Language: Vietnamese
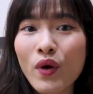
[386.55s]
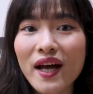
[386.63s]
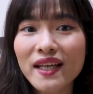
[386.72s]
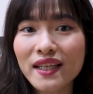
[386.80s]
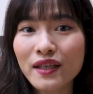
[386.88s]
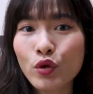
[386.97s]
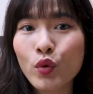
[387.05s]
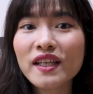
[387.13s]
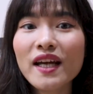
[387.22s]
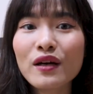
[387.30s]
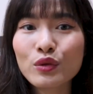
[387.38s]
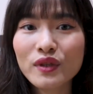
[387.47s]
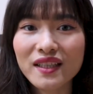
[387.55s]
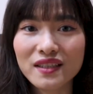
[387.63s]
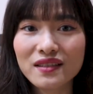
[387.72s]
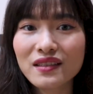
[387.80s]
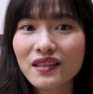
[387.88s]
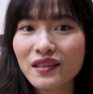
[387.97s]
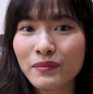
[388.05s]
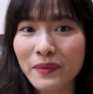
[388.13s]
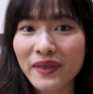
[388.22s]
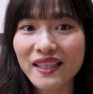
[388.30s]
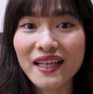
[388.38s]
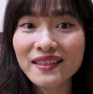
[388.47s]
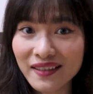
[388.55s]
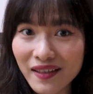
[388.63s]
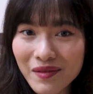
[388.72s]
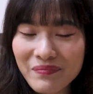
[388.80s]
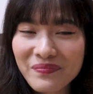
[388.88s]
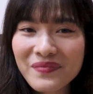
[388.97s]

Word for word: qua đi cuốn theo luôn cả những lời mà mình đã hứa.